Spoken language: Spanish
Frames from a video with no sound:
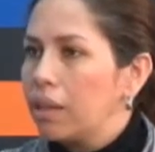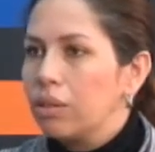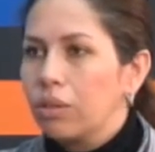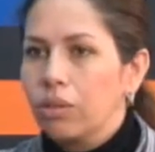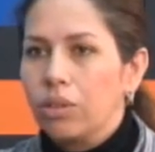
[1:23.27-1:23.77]

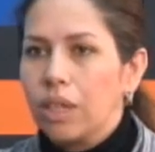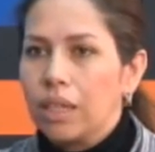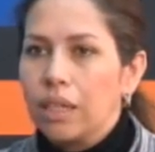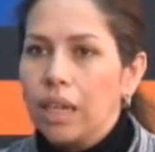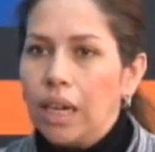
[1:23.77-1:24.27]

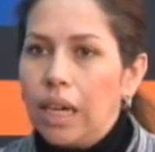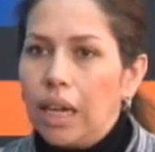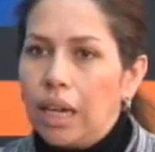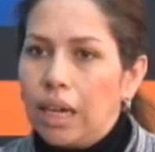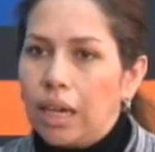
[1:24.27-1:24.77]
Entonces,
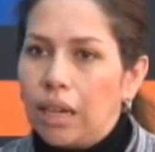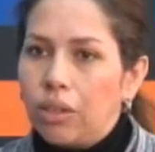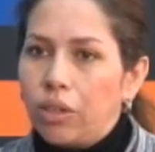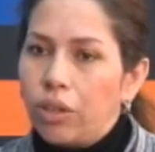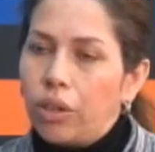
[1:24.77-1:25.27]
eh,
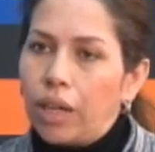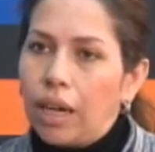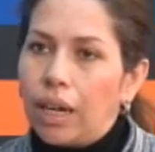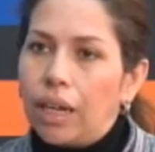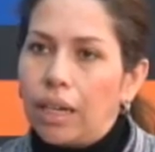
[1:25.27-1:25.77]
yo creo
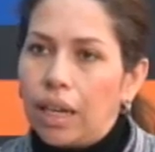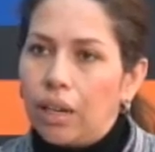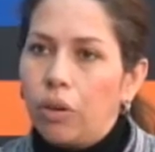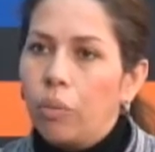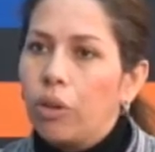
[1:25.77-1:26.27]
que, que,
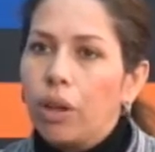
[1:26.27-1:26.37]
no hemos